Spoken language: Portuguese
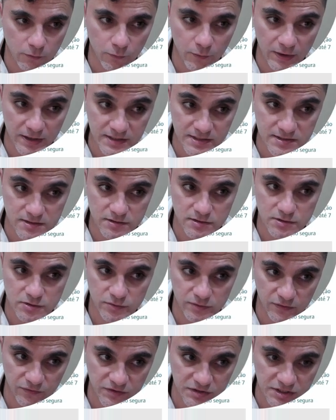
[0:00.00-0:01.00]
o Acer
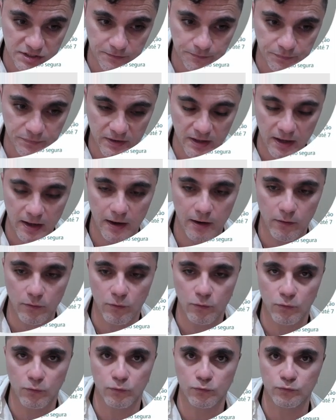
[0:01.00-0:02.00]
Swift é
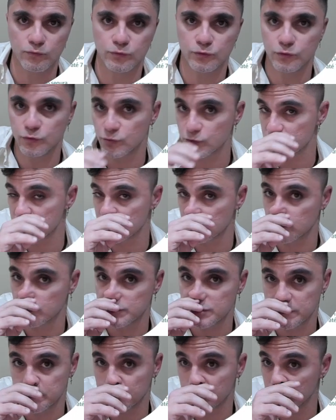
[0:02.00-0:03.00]
um dos
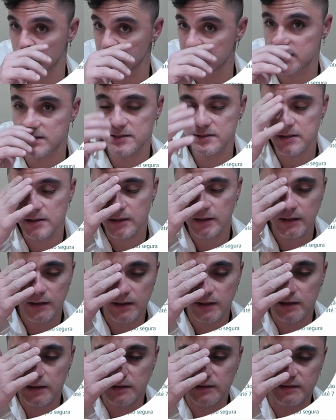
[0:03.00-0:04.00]
notebooks
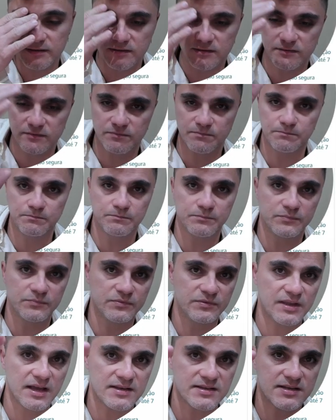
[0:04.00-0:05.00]

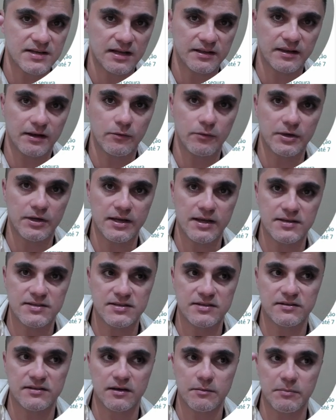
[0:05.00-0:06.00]
das categorias
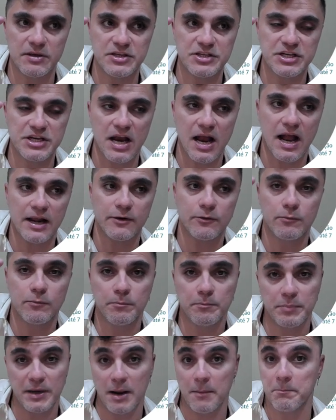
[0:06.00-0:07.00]
intermediário
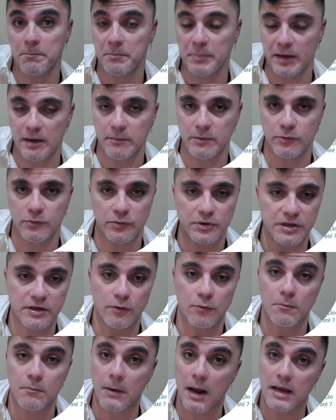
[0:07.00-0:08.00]
para premium que
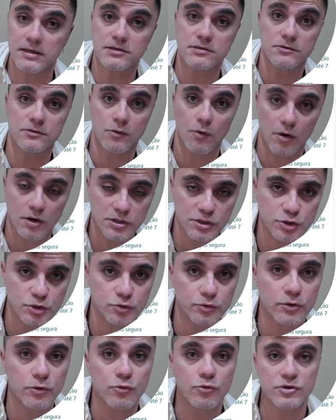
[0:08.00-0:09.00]
eu mais
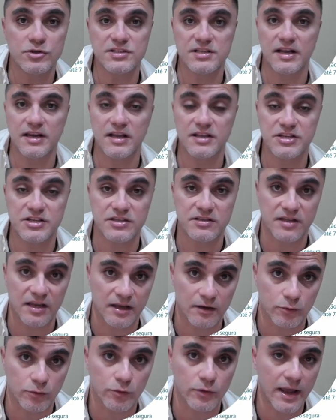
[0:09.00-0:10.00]
gosto. Eu gostaria de
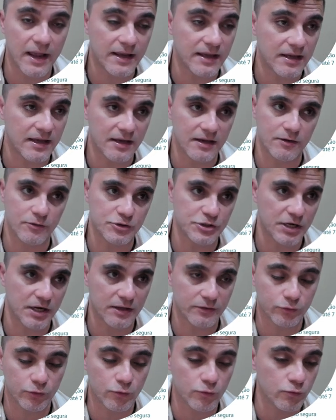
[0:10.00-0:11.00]
tê-lo, é que eu já
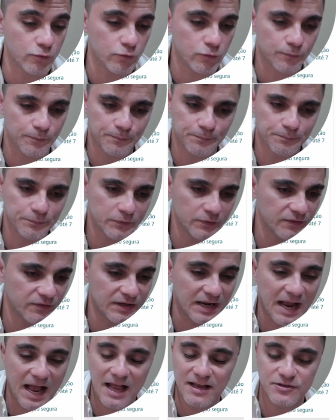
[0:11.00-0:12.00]
tô com
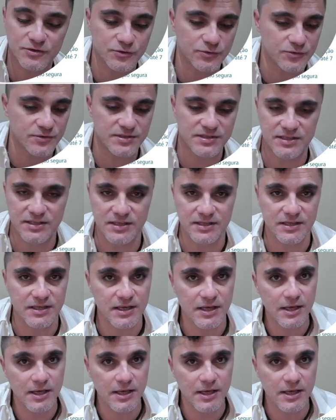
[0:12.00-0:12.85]
gastos e